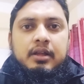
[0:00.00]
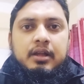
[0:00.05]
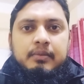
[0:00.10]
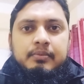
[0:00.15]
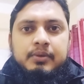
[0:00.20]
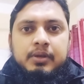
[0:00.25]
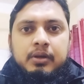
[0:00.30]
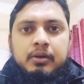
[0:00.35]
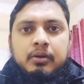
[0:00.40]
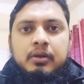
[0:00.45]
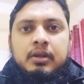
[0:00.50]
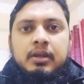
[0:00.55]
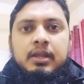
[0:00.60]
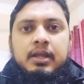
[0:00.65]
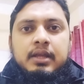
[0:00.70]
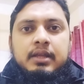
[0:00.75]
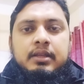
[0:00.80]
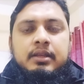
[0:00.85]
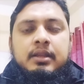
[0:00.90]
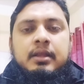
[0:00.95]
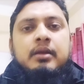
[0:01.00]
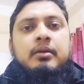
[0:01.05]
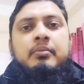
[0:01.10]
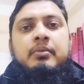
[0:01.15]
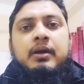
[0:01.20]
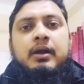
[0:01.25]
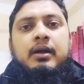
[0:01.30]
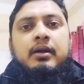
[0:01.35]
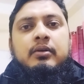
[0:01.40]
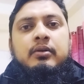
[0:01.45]
আপনি অনলাইনে
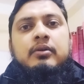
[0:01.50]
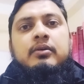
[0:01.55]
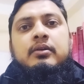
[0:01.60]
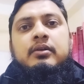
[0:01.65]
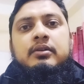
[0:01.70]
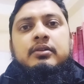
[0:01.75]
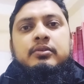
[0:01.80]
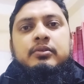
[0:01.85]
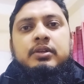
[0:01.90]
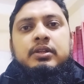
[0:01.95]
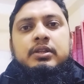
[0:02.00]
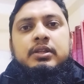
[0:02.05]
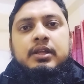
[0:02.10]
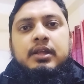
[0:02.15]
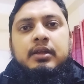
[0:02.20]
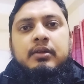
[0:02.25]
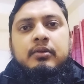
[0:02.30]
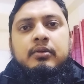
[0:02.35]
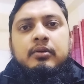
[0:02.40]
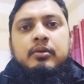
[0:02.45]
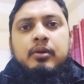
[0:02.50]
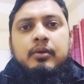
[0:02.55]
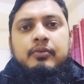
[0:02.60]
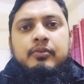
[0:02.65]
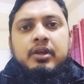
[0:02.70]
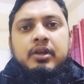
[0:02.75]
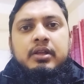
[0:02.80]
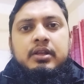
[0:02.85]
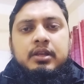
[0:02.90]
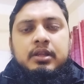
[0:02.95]
বা দূরে থেকে হোক
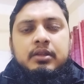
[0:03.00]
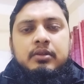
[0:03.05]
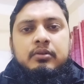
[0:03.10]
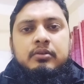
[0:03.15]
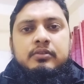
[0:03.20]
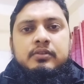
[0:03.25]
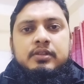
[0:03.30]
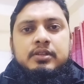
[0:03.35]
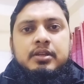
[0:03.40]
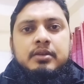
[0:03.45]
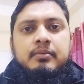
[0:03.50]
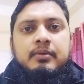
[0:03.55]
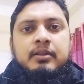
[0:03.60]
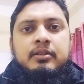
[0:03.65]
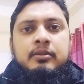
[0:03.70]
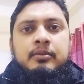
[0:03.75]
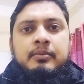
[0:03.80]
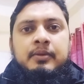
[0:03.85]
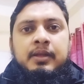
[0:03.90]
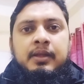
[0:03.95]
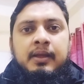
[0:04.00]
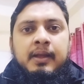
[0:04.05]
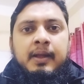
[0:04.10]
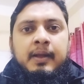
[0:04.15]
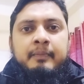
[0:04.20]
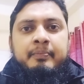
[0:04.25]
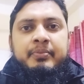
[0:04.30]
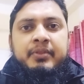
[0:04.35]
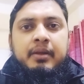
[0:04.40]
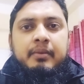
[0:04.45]
অফলাইনেই হোক চিঠির মাধ্যমে
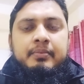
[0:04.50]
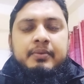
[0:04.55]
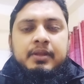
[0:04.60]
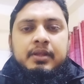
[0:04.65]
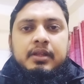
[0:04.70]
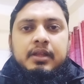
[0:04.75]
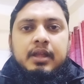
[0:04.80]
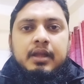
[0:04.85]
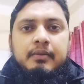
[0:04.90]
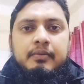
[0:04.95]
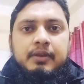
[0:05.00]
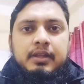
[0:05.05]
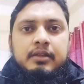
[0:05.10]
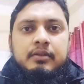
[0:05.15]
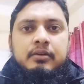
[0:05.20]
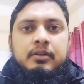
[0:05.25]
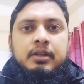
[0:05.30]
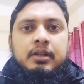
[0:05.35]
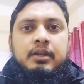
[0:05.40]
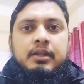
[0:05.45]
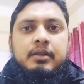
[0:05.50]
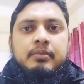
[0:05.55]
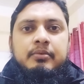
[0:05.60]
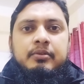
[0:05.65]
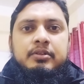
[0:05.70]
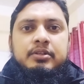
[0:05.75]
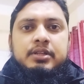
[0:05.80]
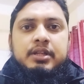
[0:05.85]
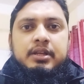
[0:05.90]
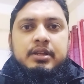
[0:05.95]
আপনি অ্যাপ্লাই করেন এবং
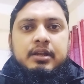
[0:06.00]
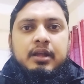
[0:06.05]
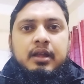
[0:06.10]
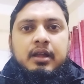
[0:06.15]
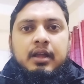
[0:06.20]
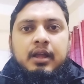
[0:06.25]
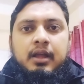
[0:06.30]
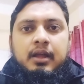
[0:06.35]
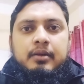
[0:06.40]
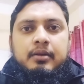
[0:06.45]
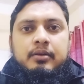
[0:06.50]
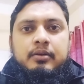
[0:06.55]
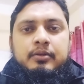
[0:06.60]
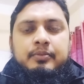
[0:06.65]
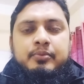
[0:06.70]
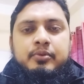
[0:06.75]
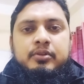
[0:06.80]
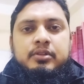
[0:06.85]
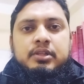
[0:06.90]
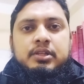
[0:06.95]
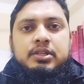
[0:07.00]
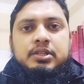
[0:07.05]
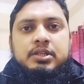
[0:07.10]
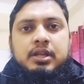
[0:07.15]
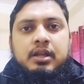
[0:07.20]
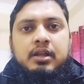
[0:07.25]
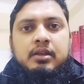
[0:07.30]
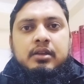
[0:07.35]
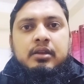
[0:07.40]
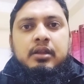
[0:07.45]
সেটা ওই
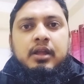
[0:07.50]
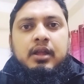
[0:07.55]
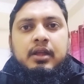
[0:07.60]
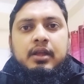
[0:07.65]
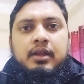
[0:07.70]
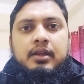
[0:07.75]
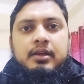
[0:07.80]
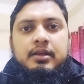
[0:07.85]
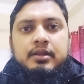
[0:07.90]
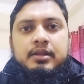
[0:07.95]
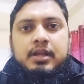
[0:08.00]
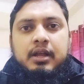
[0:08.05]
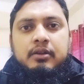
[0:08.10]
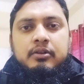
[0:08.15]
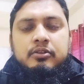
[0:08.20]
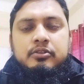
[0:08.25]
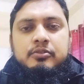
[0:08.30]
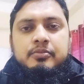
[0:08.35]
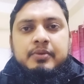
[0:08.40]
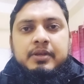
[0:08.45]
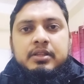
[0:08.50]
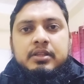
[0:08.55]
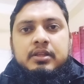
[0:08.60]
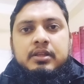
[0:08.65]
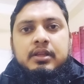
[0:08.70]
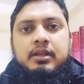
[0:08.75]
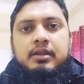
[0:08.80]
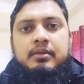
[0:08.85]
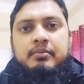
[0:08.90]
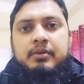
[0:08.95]
প্রতিষ্ঠান কাগজপাতি
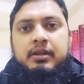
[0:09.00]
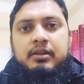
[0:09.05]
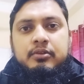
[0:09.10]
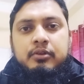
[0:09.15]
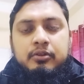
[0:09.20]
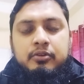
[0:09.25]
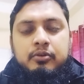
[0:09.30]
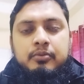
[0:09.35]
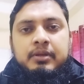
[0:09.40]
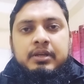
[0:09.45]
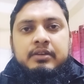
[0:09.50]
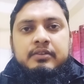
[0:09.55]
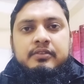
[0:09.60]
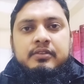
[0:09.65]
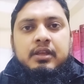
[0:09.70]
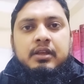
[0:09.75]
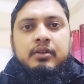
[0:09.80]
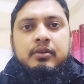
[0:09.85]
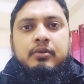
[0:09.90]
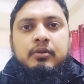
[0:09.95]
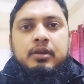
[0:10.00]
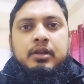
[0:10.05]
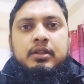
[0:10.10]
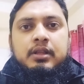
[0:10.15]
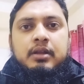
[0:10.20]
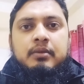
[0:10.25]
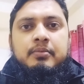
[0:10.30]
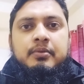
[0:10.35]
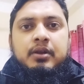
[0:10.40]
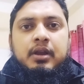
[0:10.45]
বা ডকুমেন্ট চেক করে
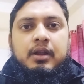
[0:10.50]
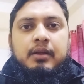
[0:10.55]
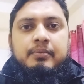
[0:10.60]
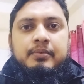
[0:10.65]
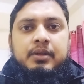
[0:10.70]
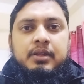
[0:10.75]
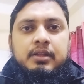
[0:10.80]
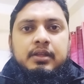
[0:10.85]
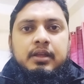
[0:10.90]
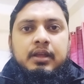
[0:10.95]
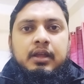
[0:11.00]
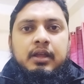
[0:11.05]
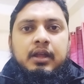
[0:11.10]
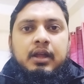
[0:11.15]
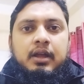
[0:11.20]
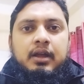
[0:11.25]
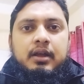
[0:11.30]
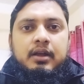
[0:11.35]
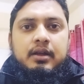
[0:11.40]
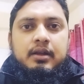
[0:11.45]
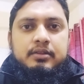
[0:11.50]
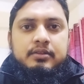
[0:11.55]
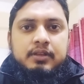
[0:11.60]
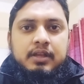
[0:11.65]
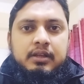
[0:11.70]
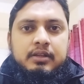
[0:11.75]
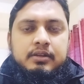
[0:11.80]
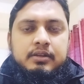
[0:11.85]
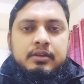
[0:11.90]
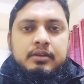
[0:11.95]
তারপরে আপনাকে
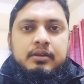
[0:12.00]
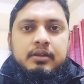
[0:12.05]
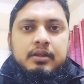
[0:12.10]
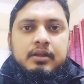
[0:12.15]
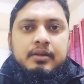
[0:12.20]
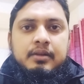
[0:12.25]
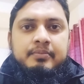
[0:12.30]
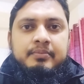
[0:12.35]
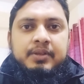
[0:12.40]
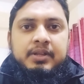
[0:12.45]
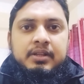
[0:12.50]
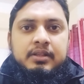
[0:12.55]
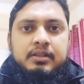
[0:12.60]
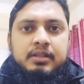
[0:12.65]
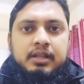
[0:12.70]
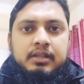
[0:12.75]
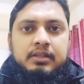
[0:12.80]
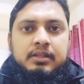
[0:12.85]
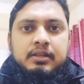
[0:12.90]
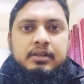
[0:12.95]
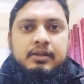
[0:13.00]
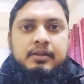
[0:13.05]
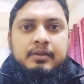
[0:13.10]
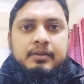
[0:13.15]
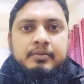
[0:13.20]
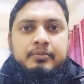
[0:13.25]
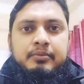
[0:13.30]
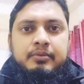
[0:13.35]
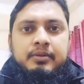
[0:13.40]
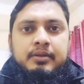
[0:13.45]
চাকরির মানে তাদের
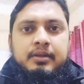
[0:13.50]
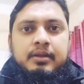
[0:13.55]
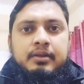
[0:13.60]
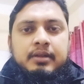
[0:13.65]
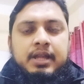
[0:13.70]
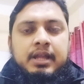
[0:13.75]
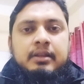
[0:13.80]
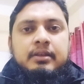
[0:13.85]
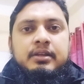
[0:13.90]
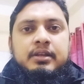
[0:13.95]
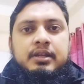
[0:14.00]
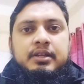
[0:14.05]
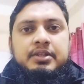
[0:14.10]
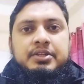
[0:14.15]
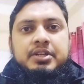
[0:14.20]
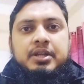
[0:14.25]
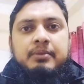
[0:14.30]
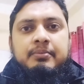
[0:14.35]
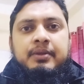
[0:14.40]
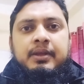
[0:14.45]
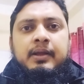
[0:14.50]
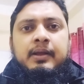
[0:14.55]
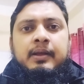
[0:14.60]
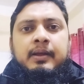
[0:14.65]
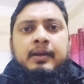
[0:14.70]
ক্যান্ডিডেট হিসাবে